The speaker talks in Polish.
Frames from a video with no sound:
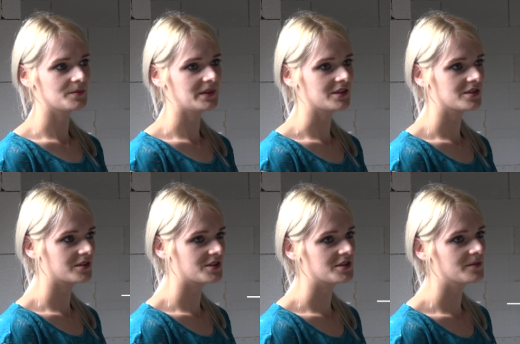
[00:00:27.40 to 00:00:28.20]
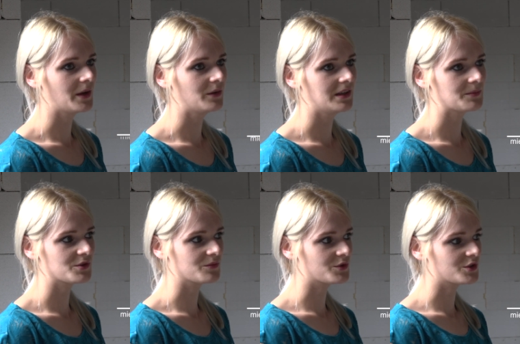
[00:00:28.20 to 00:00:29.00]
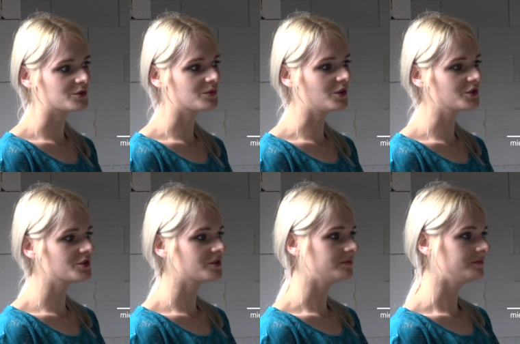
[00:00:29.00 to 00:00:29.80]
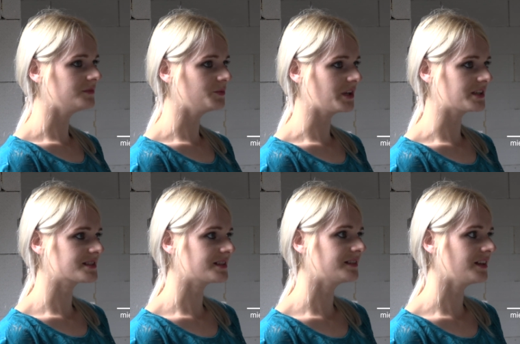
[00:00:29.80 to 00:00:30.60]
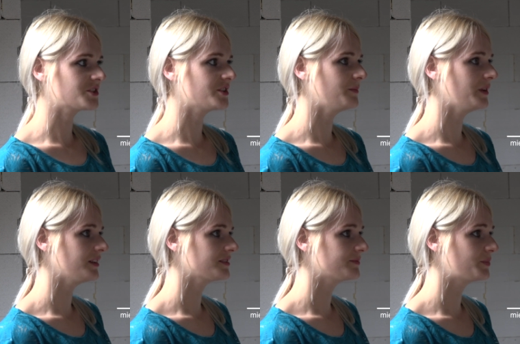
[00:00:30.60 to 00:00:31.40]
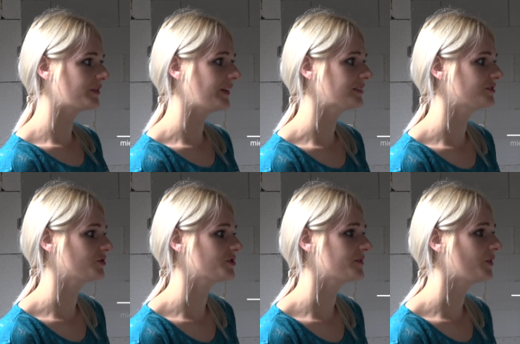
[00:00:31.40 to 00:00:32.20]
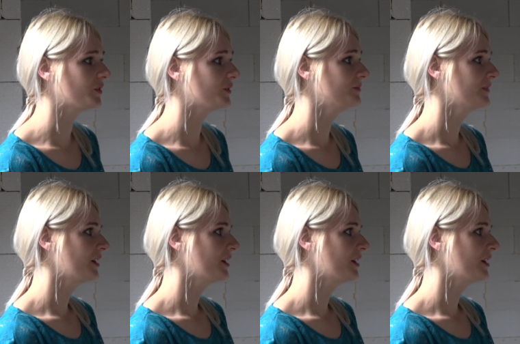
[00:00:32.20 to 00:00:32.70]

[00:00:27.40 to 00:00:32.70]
żeby nasze dzieci miały lepszą przyszłość, my miejsce dla siebie, prywatność swoją,